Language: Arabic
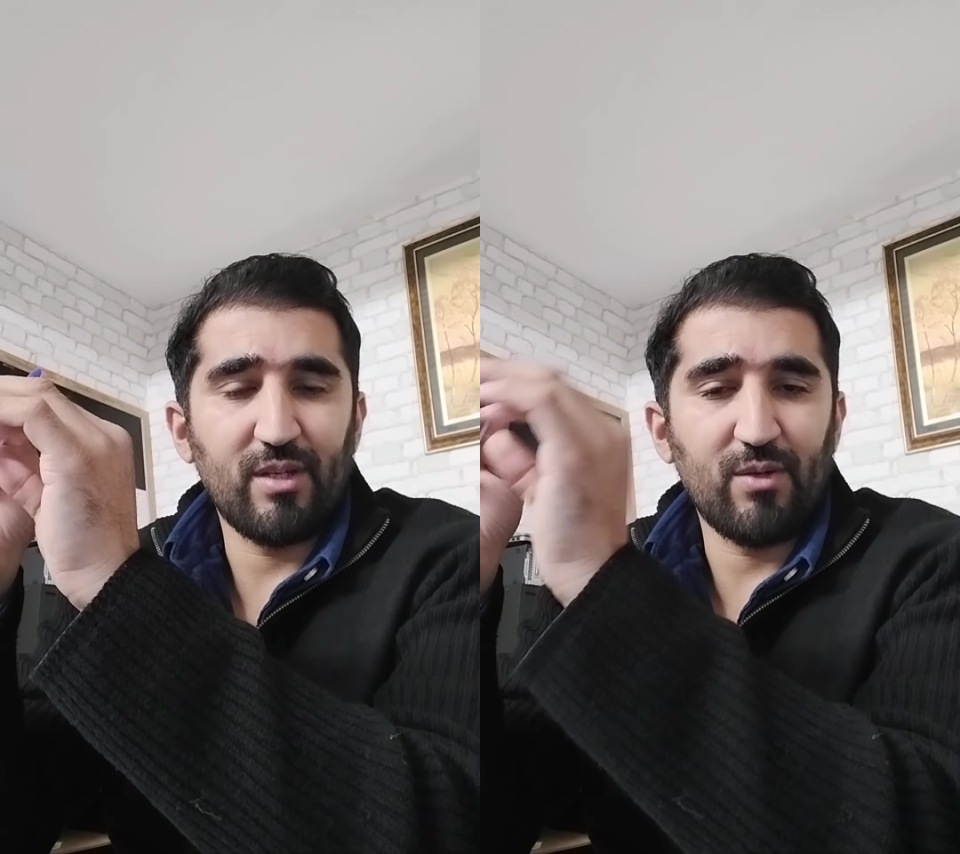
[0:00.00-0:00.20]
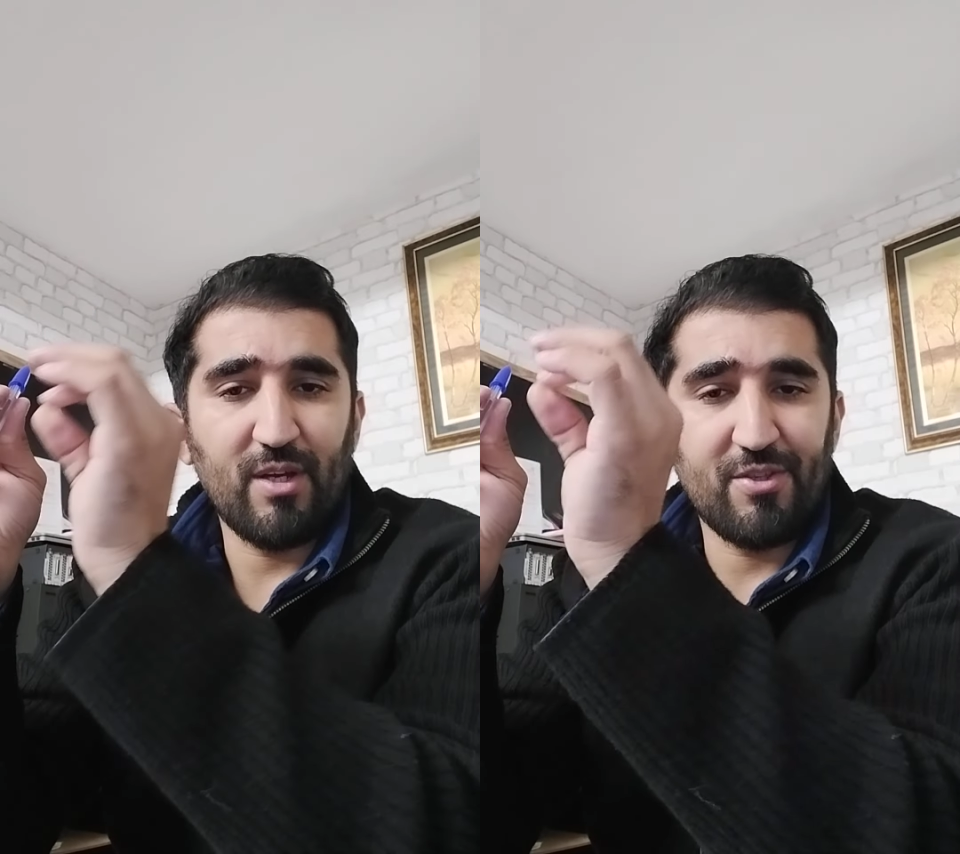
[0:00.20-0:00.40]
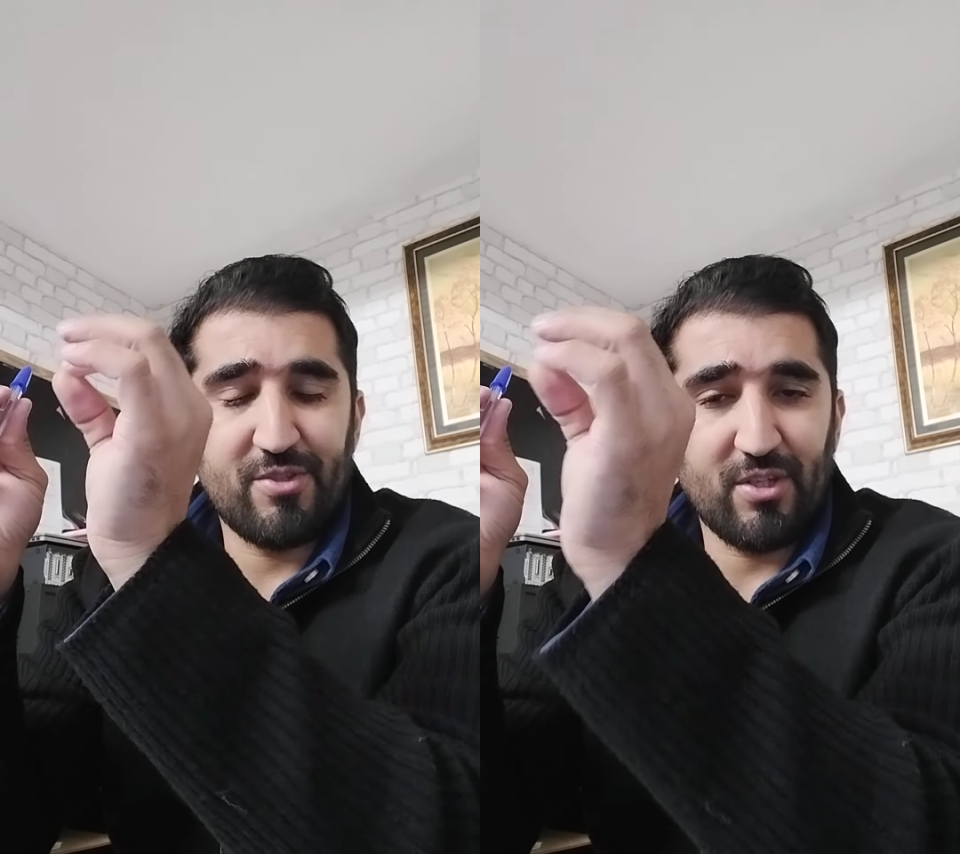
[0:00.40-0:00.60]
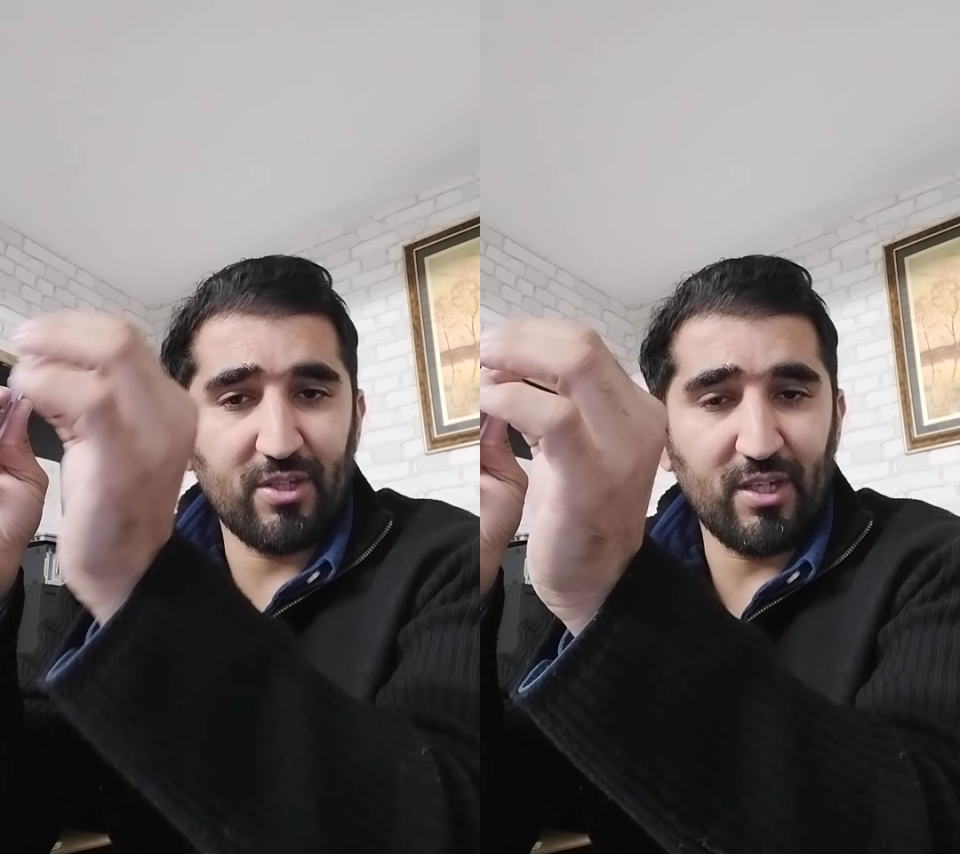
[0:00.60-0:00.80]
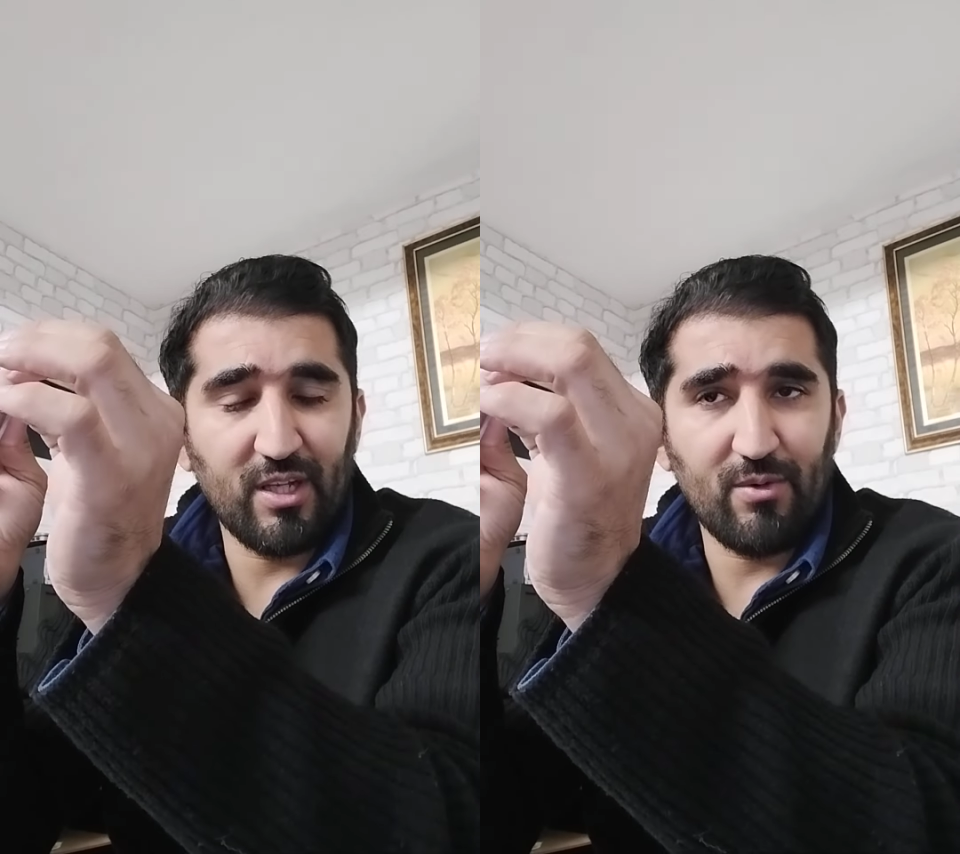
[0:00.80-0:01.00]
كاين واحد
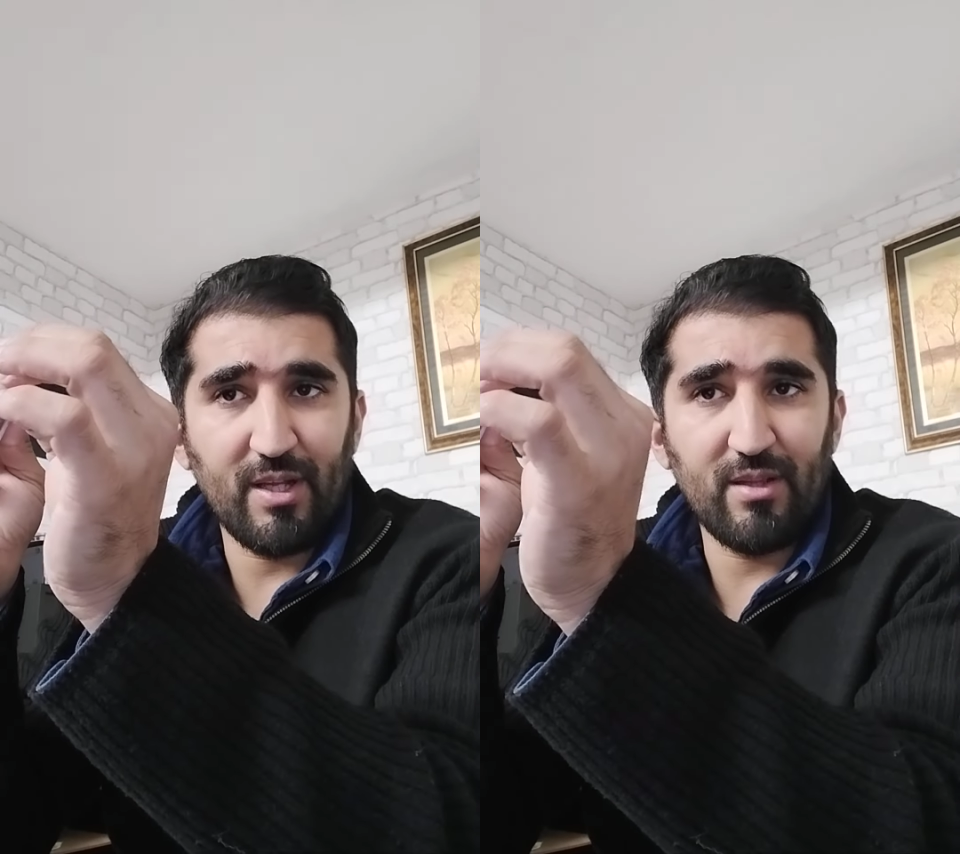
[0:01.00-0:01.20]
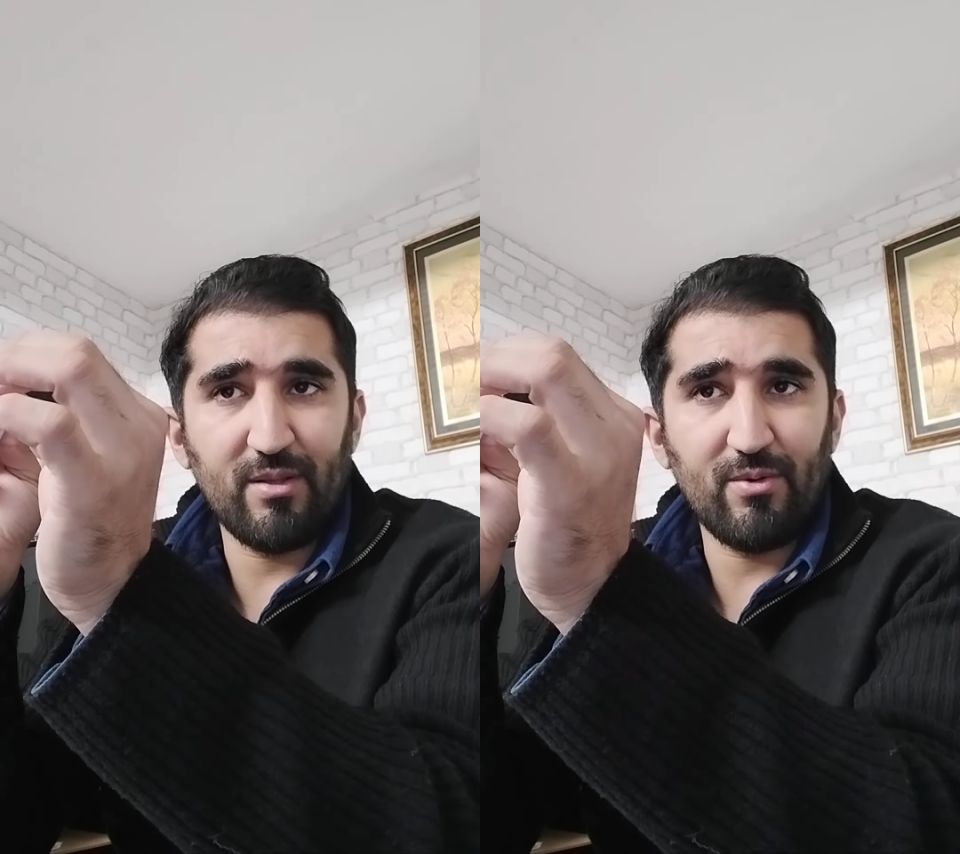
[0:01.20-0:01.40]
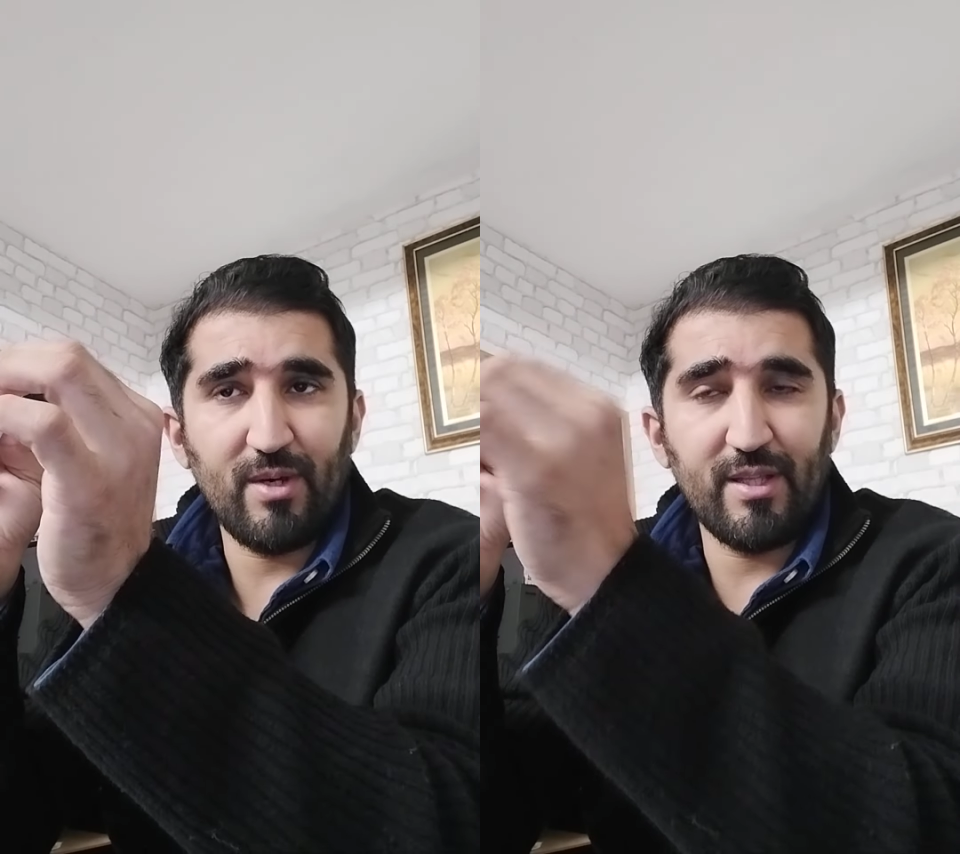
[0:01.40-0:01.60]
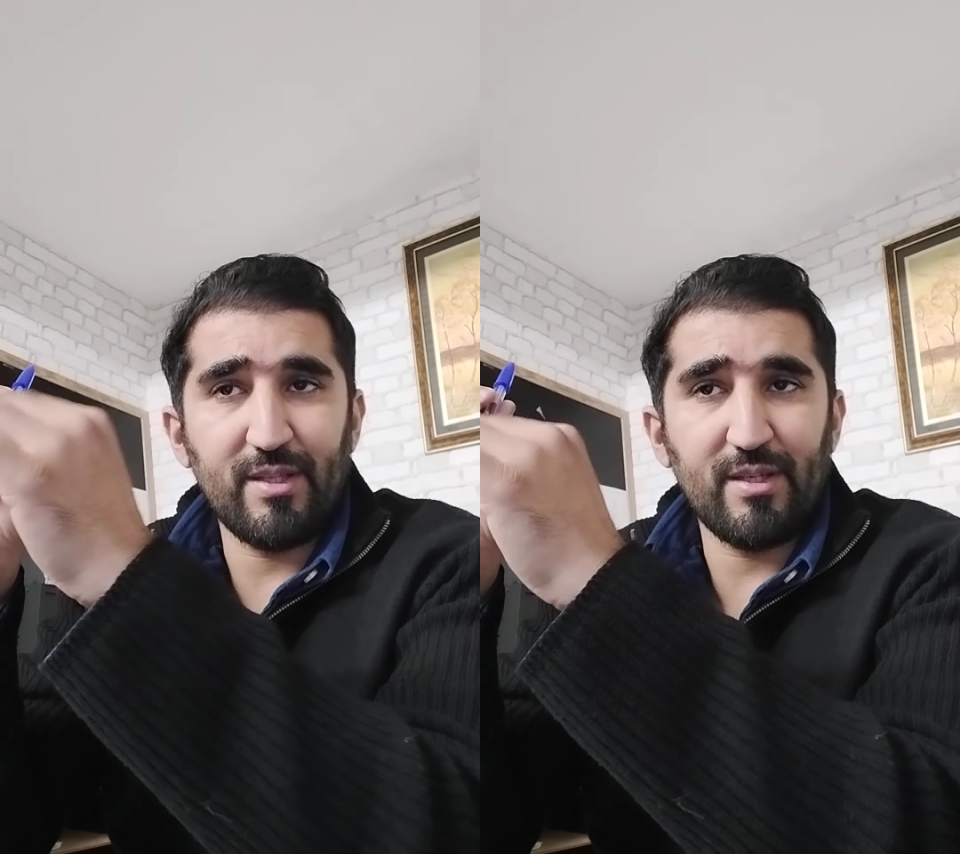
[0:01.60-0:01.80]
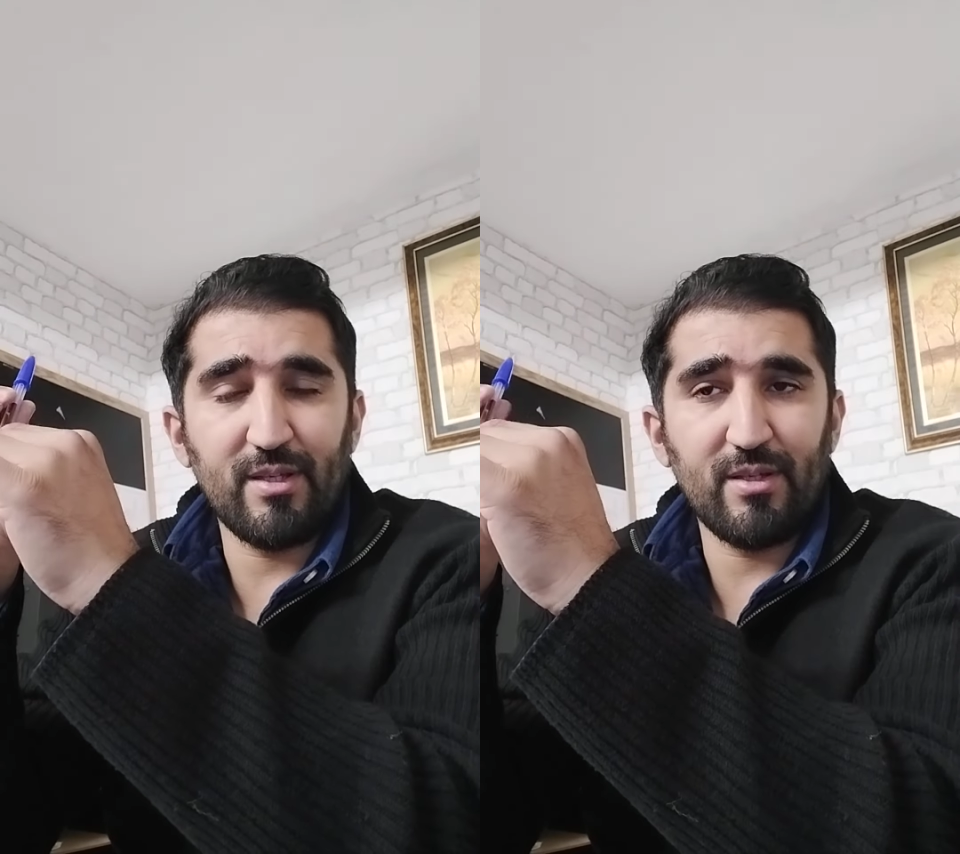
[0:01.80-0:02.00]
ديال واحد
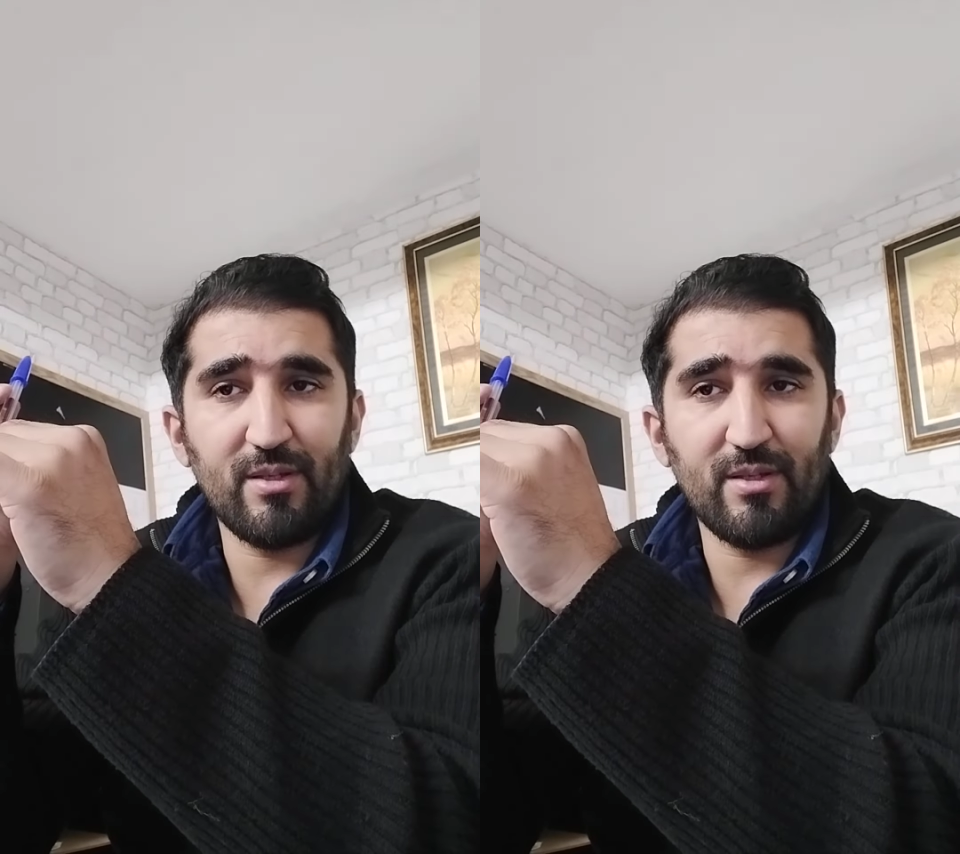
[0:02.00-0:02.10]
واحد